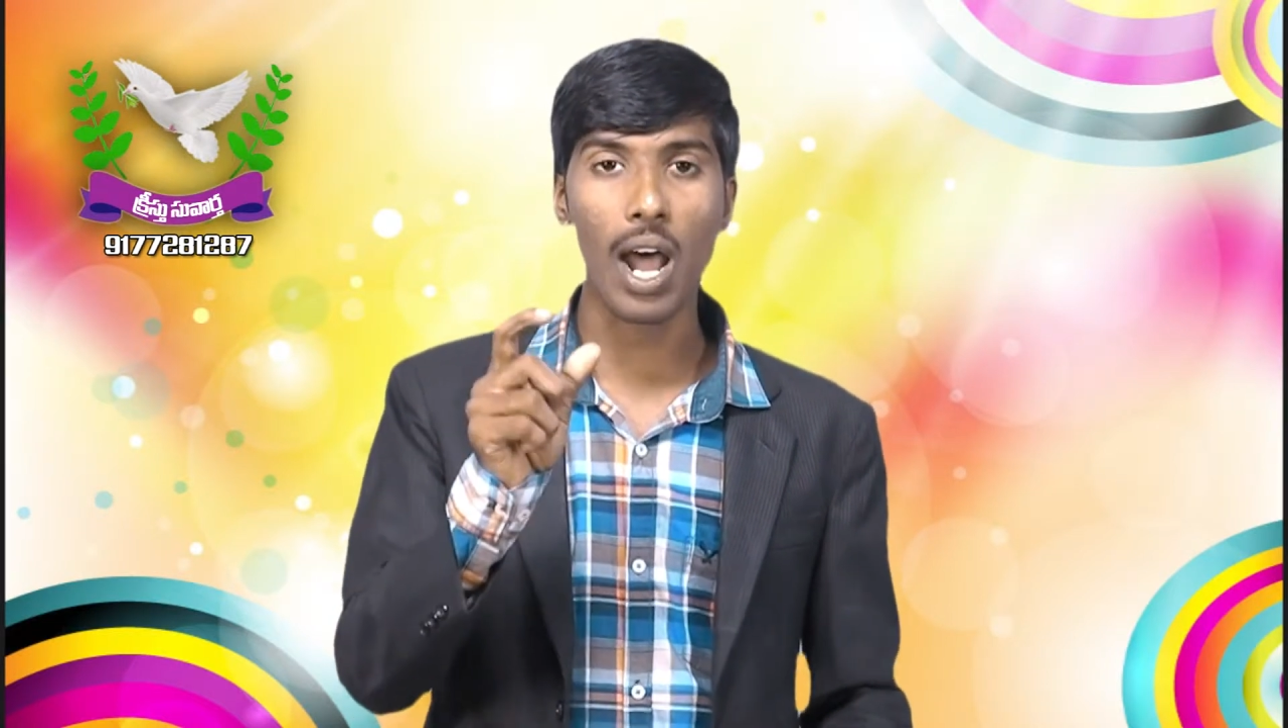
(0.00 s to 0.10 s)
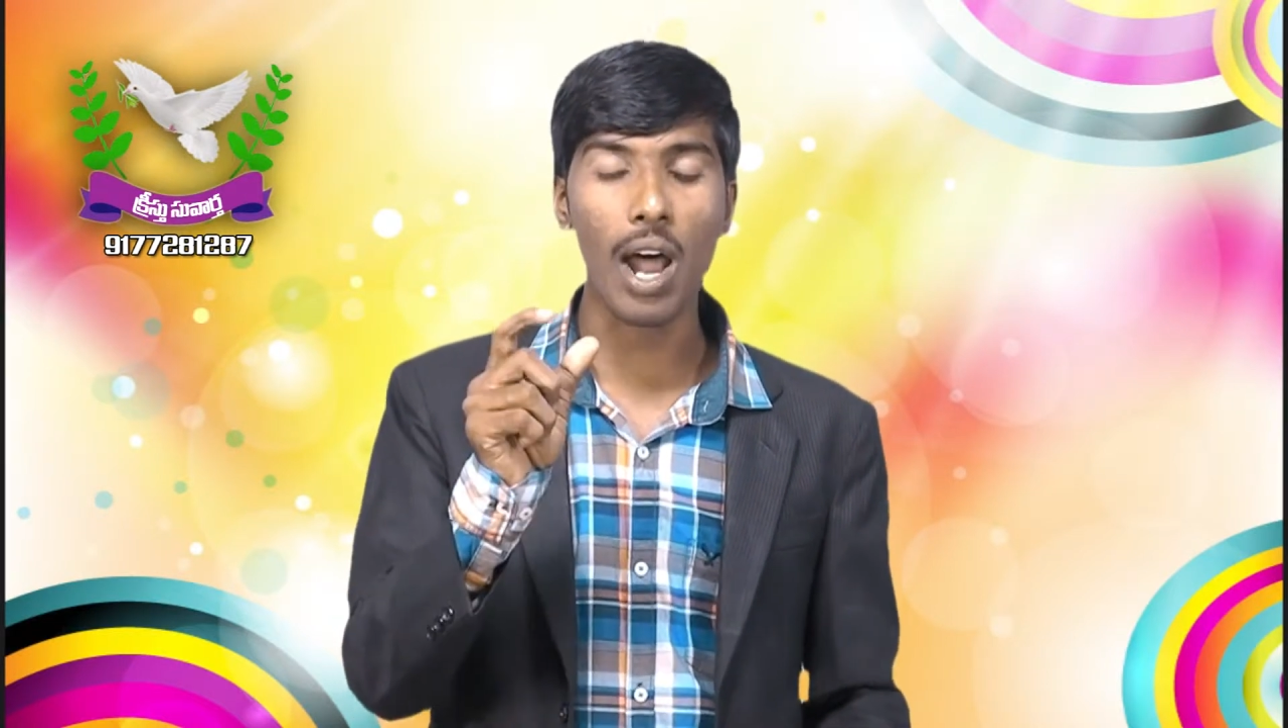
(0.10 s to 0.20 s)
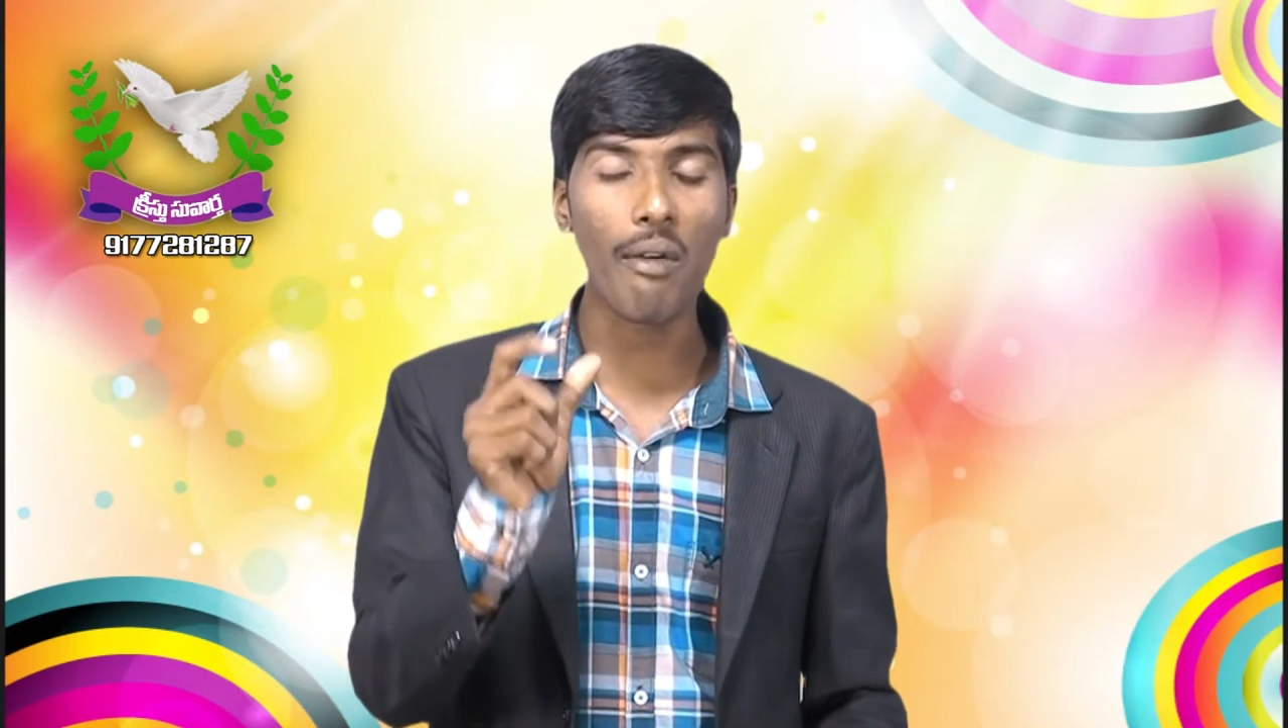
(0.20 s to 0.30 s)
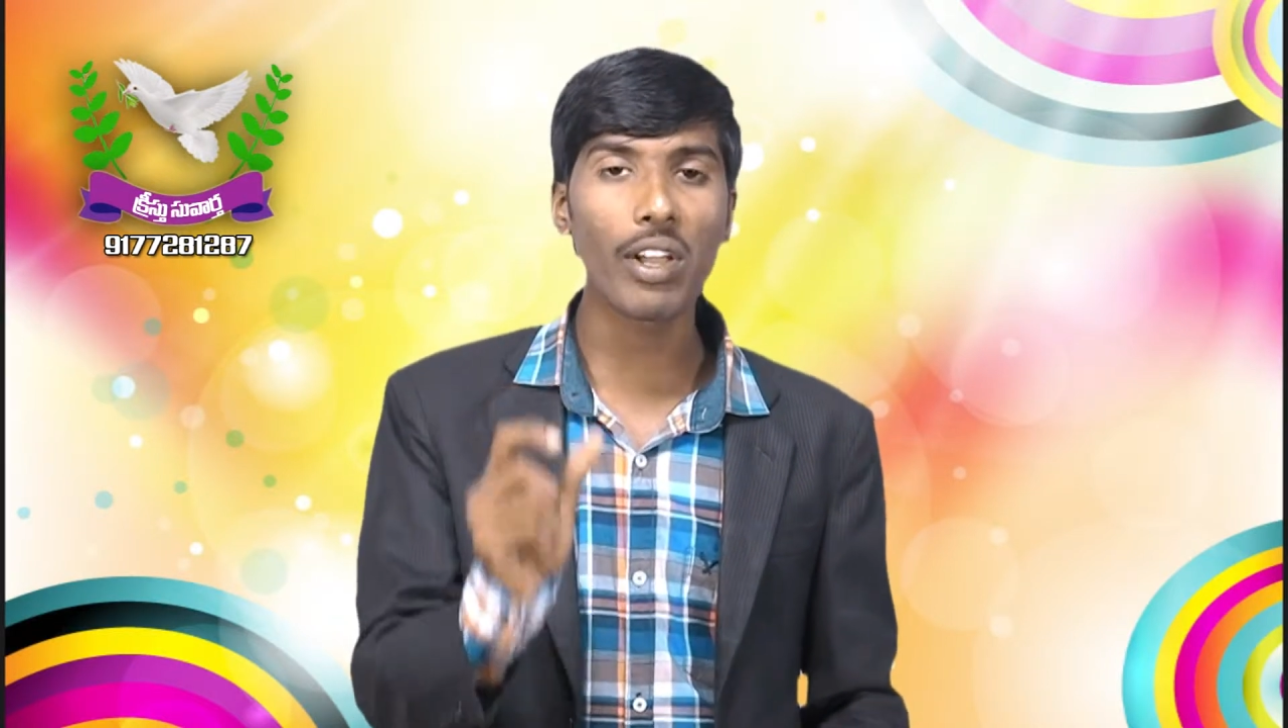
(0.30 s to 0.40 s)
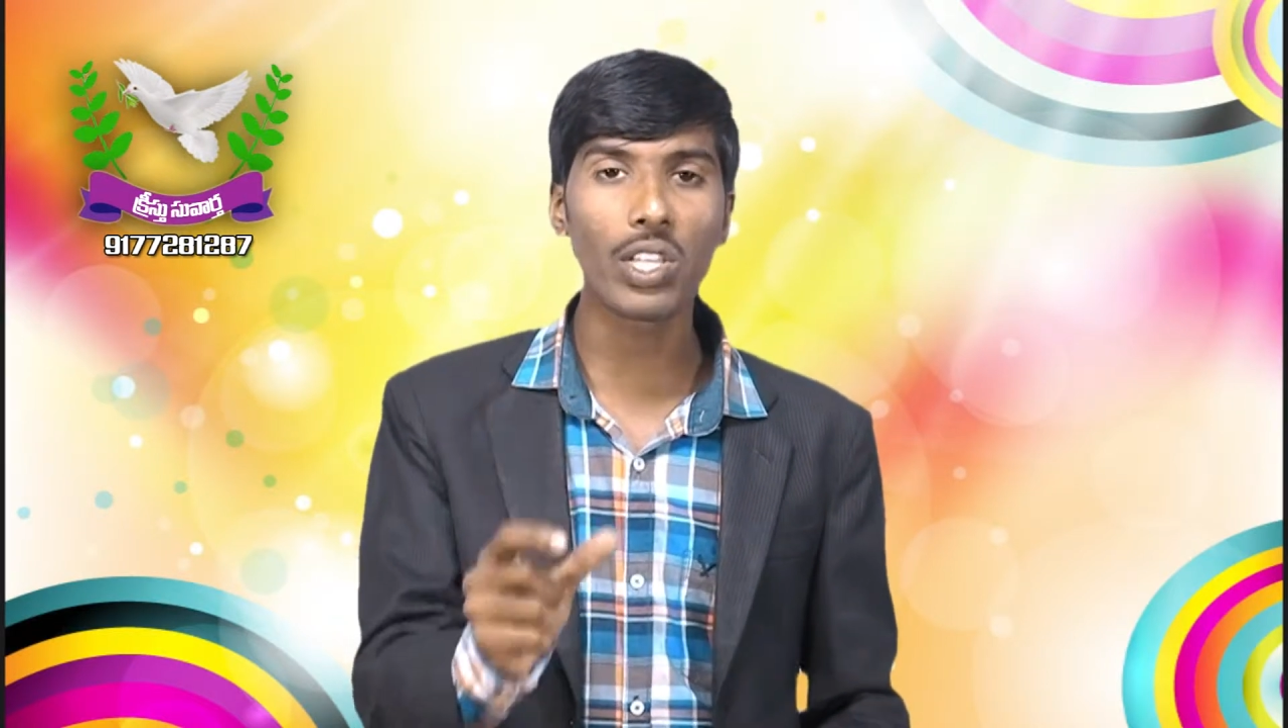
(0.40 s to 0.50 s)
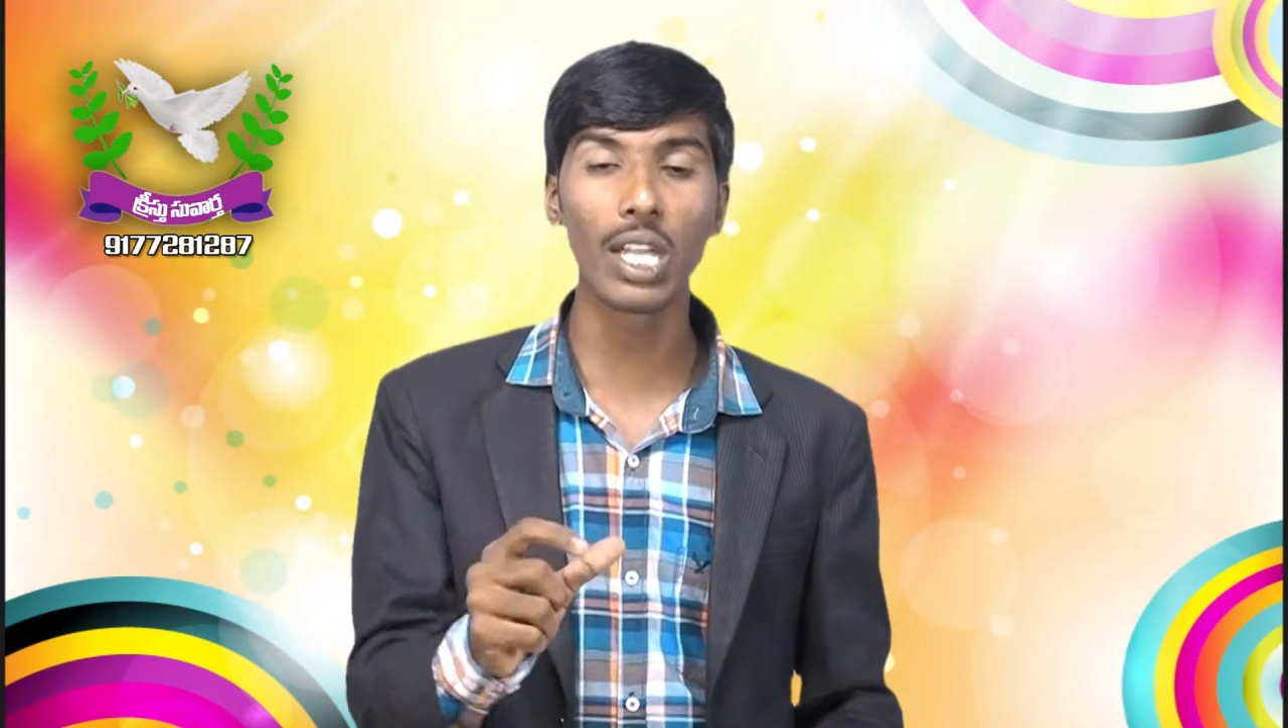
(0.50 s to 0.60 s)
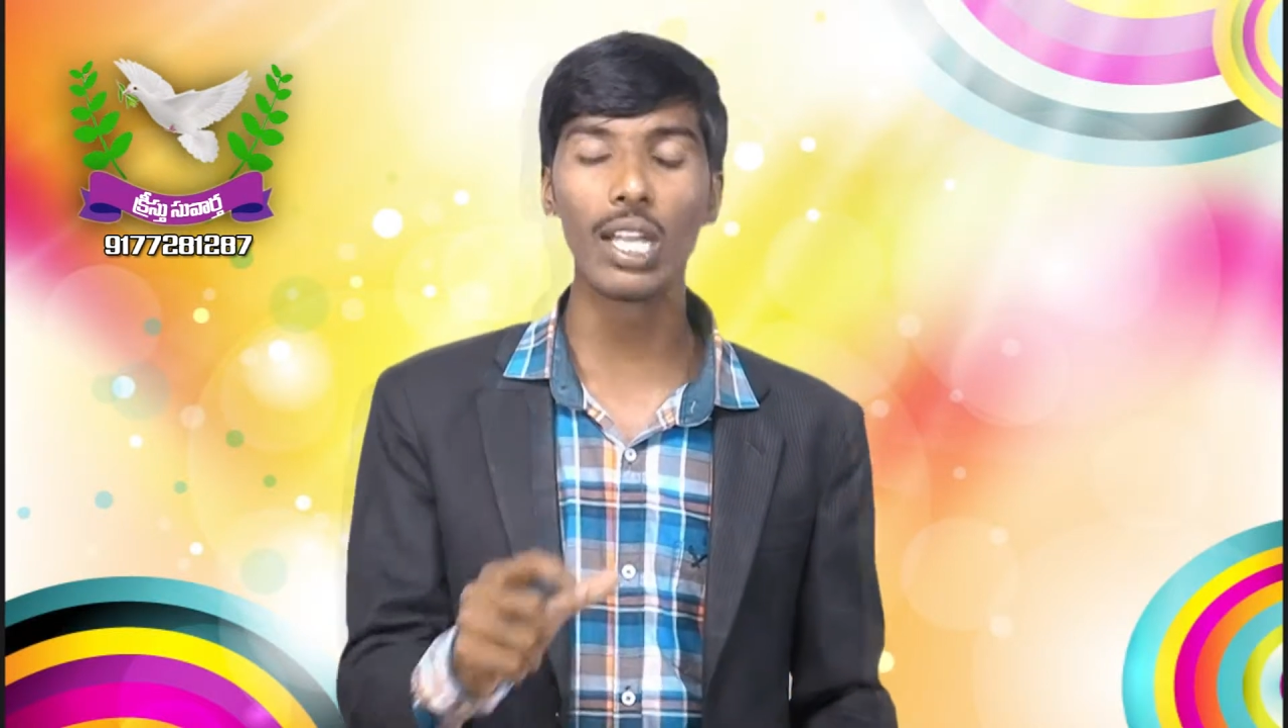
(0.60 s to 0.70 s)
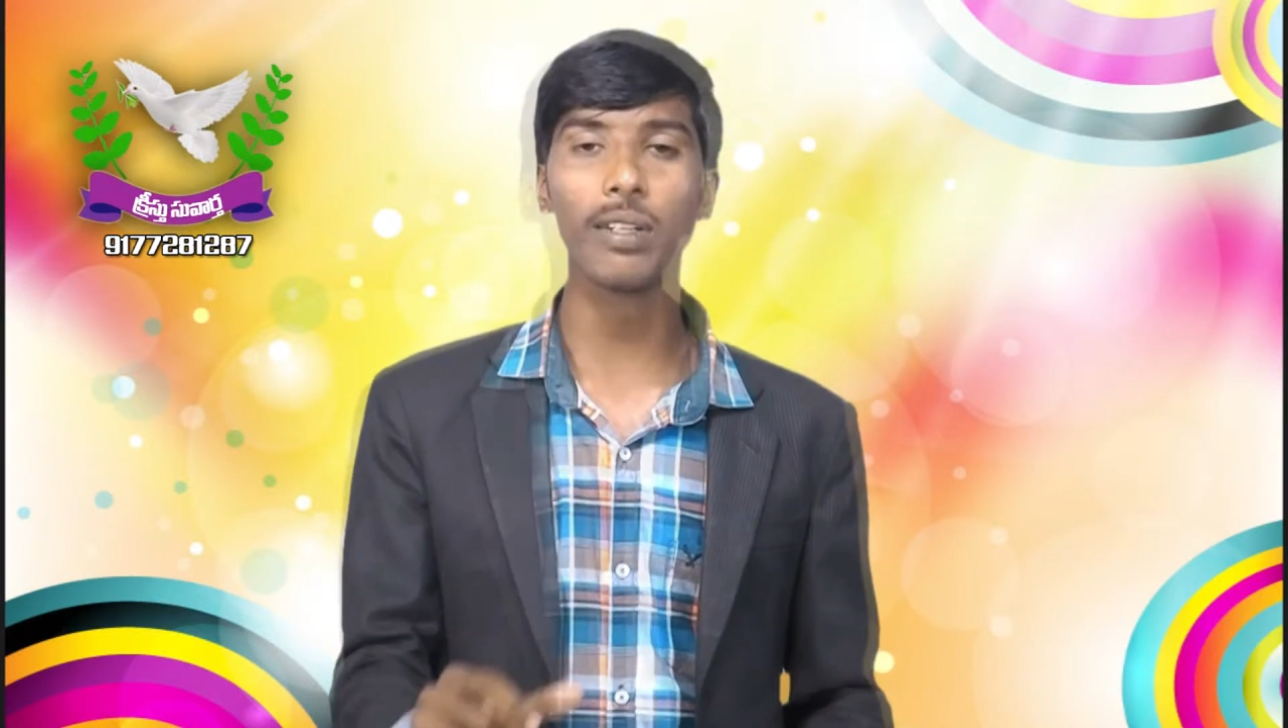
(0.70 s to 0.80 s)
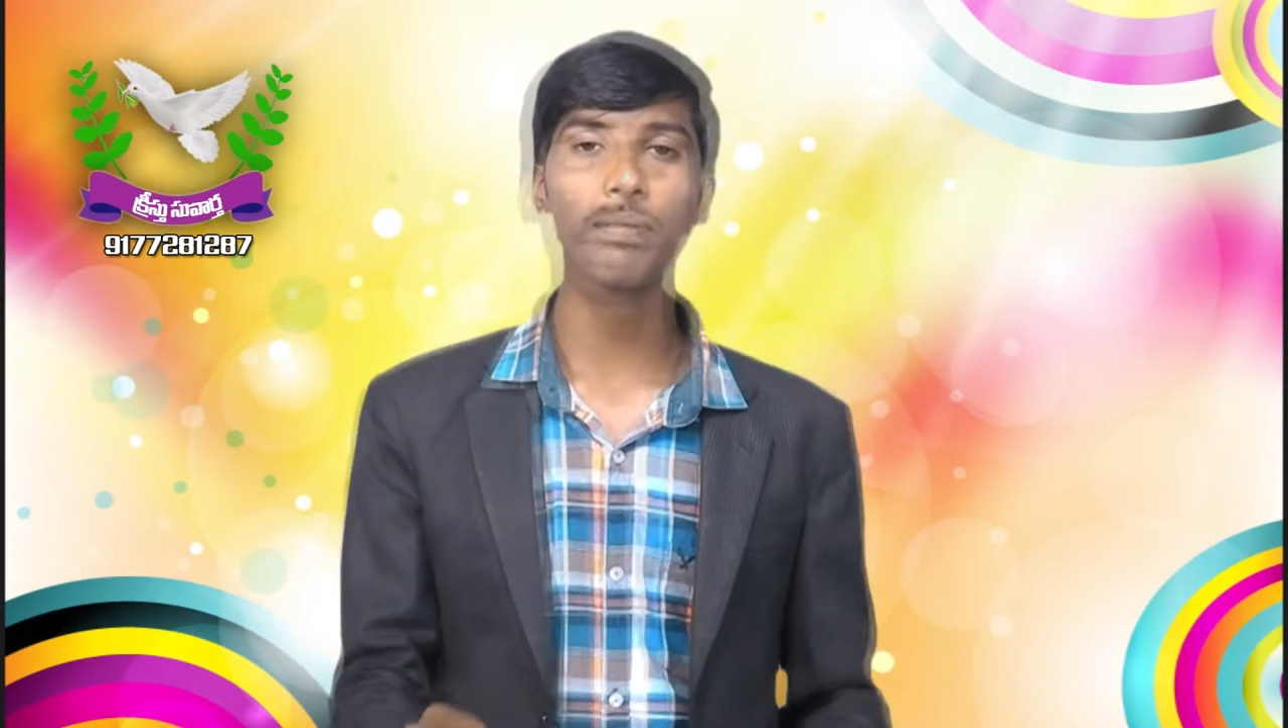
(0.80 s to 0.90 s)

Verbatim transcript: ఆ వ్యక్తి